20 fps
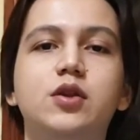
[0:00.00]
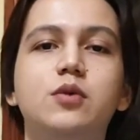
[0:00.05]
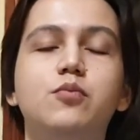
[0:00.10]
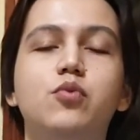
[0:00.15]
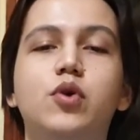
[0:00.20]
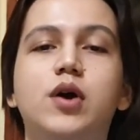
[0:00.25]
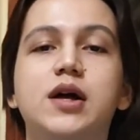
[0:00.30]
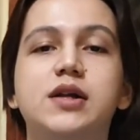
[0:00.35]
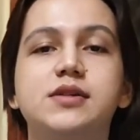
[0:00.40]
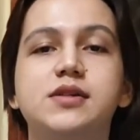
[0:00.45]
itu
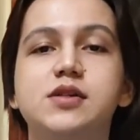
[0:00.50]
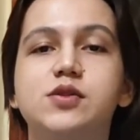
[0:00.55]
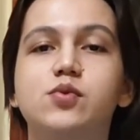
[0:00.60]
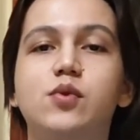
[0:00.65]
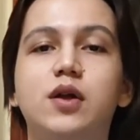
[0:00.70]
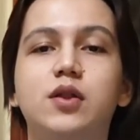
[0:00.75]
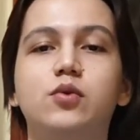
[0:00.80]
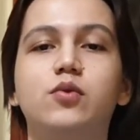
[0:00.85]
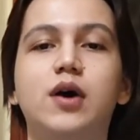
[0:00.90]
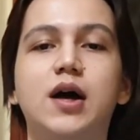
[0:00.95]
bukan
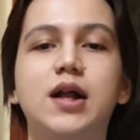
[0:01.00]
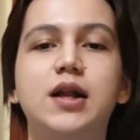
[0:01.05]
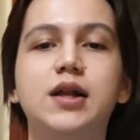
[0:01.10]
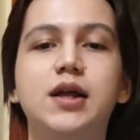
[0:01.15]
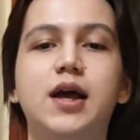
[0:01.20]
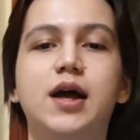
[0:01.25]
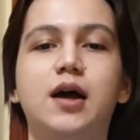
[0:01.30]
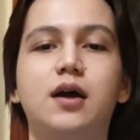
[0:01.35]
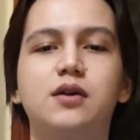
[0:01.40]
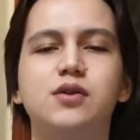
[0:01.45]
sesuatu hal
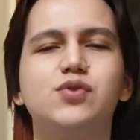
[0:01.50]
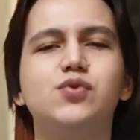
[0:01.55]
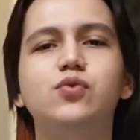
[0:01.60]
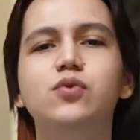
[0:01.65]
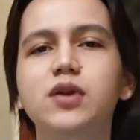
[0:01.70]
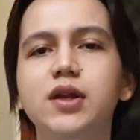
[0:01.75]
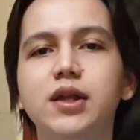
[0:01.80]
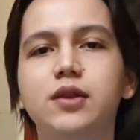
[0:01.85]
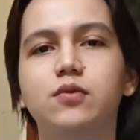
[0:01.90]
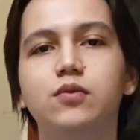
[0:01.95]
yang
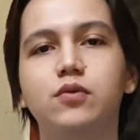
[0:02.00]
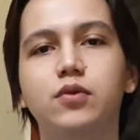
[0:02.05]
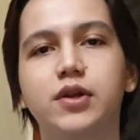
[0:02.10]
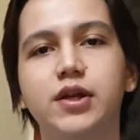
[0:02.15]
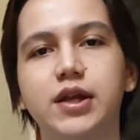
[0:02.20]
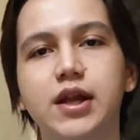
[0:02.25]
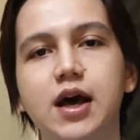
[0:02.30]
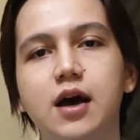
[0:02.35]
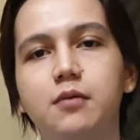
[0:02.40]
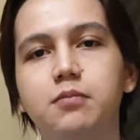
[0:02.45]
sulit untuk
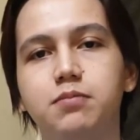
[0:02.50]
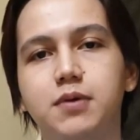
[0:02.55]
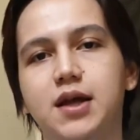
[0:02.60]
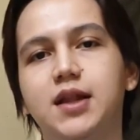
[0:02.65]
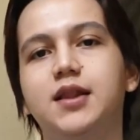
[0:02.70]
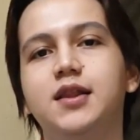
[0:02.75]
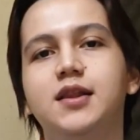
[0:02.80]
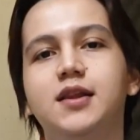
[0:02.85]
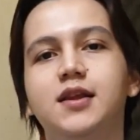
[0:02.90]
didapat.